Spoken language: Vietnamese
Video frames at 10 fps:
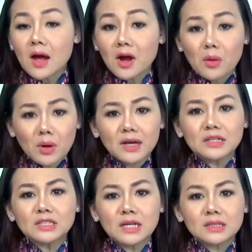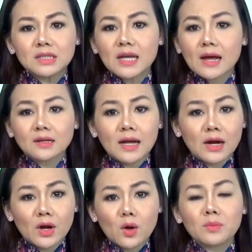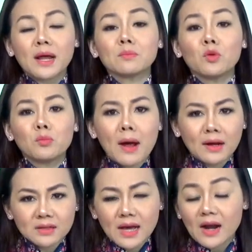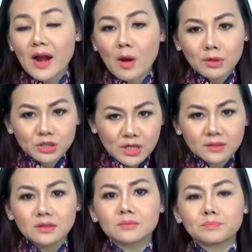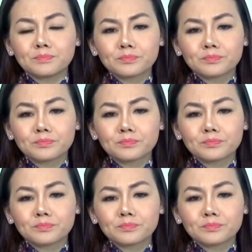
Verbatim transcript: không có cạnh tranh thì hãng hàng không này muốn bán giá nào mà chẳng được.